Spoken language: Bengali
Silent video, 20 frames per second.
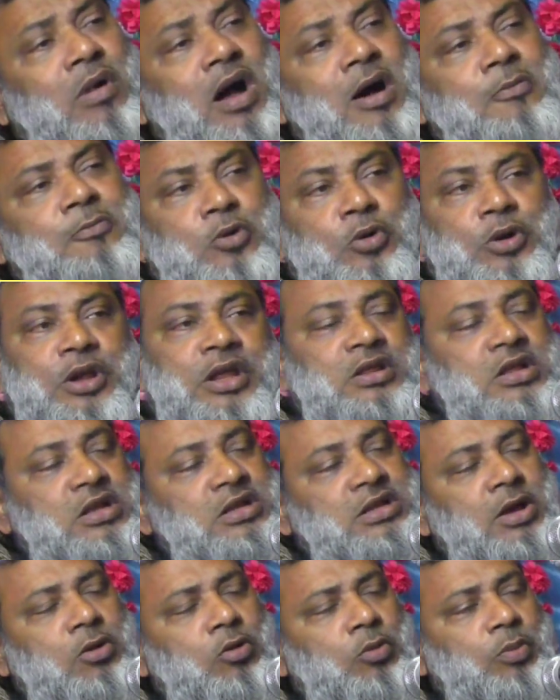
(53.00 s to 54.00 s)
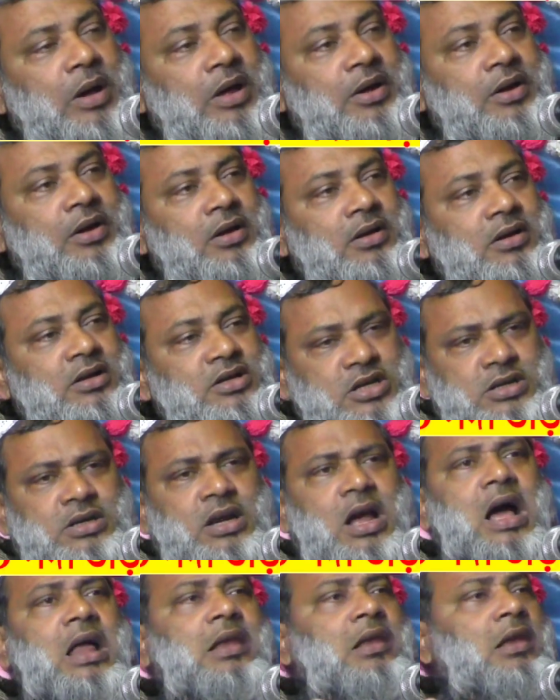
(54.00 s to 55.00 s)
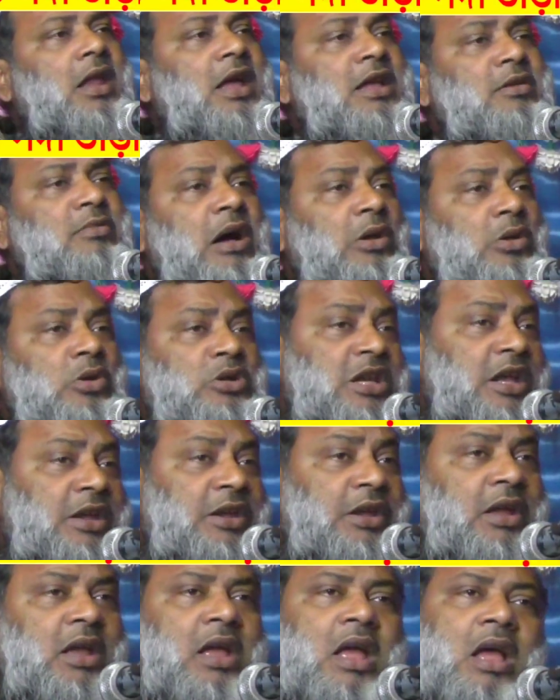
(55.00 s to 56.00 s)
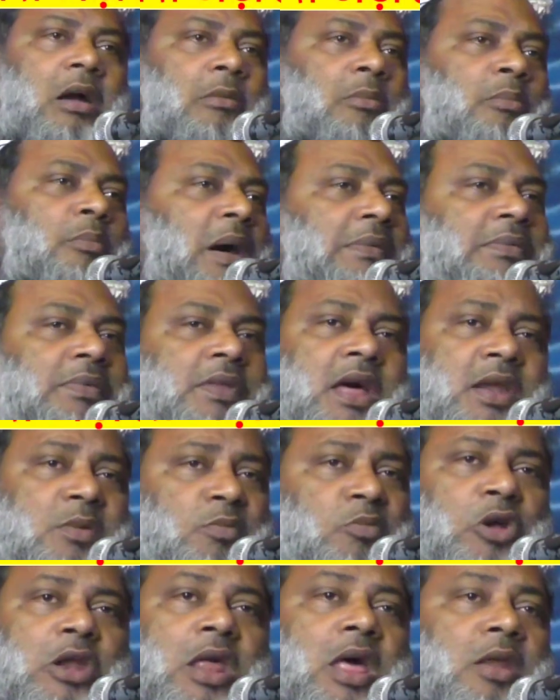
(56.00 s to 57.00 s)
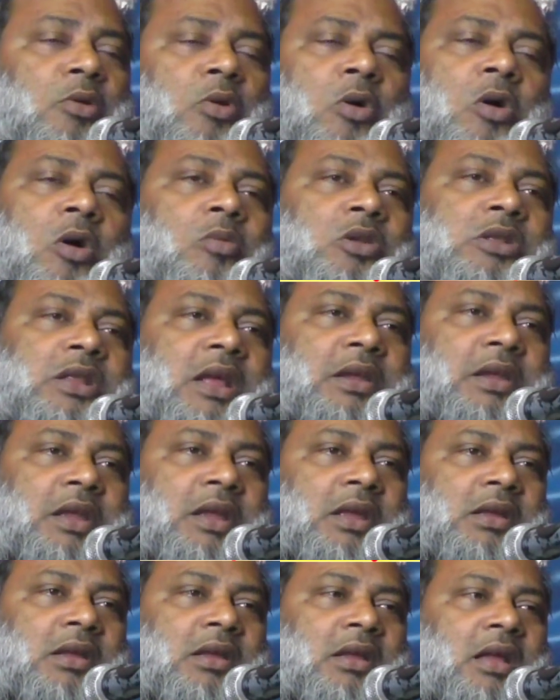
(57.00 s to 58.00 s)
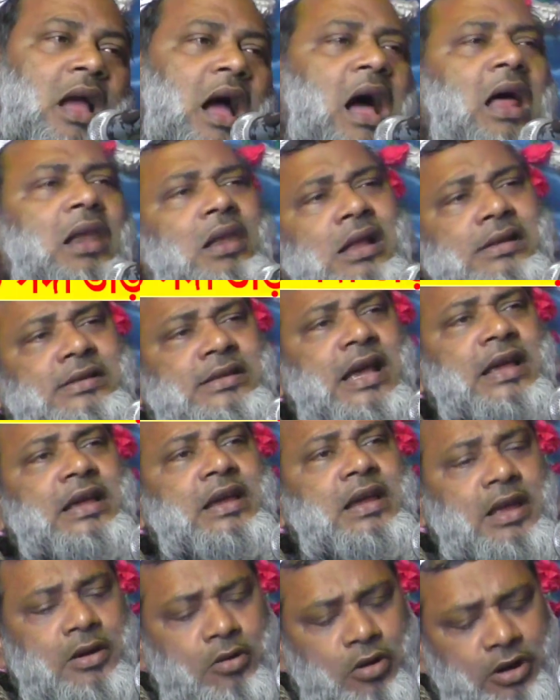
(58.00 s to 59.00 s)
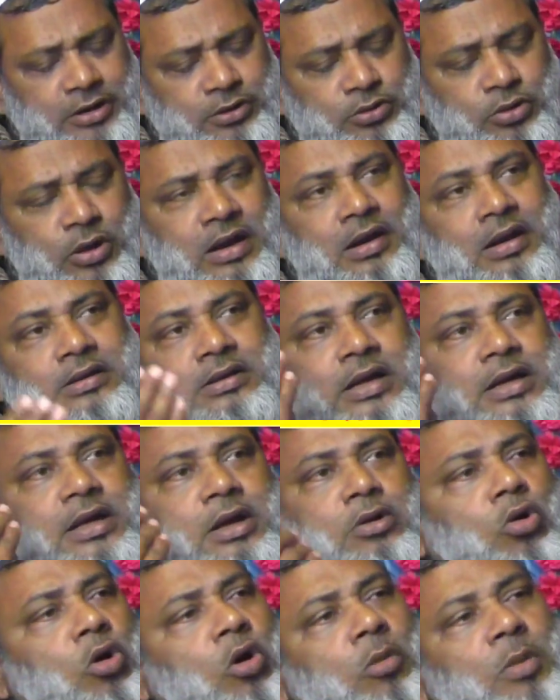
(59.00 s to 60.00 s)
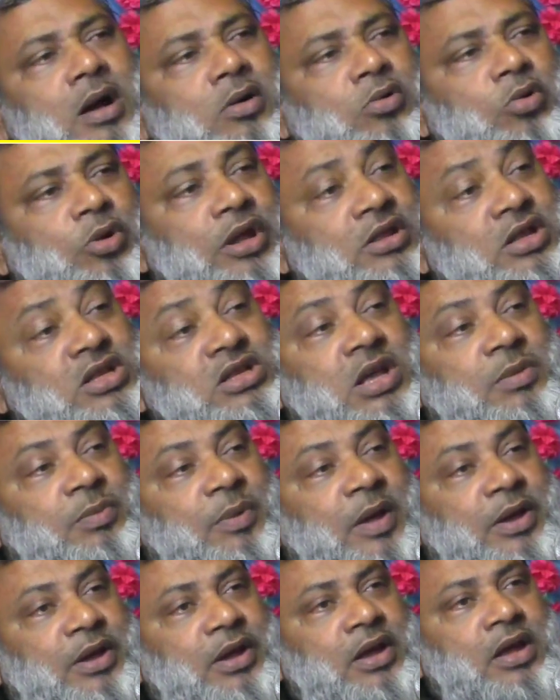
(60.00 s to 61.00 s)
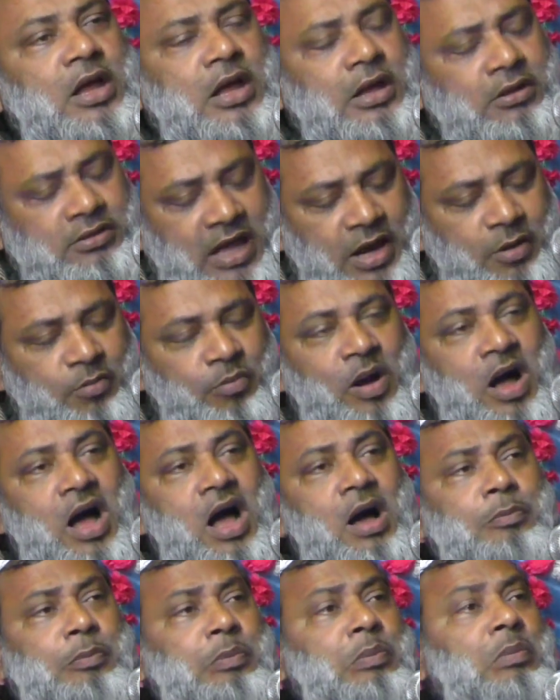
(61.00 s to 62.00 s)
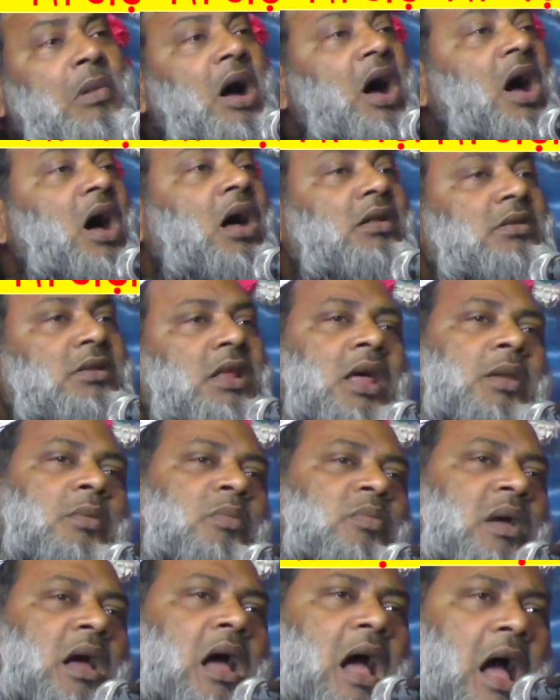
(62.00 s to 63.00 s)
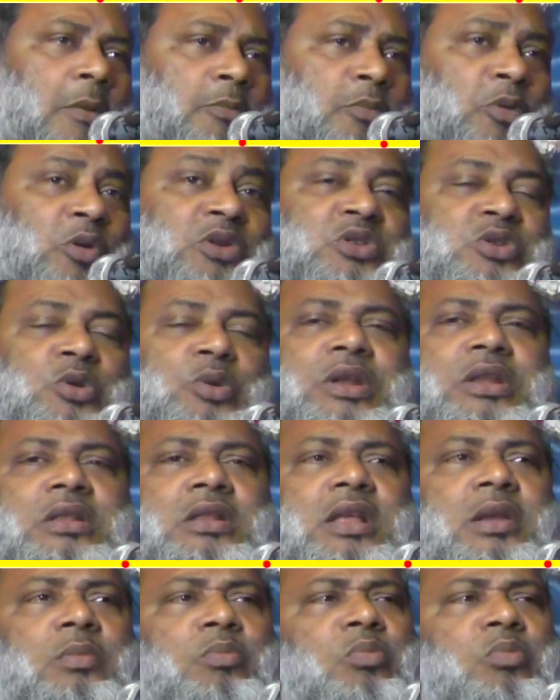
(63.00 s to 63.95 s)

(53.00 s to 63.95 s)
মাফ করে দিতেও পারে সেটা আল্লাহই ভালো জানে বান্দার বলার ক্ষমতা নেই আল্লাহ চাইলে হয়তো আল্লাহ তাকে ক্ষমা করে দিতে পারে তার বাপ মা তার আপন জনদের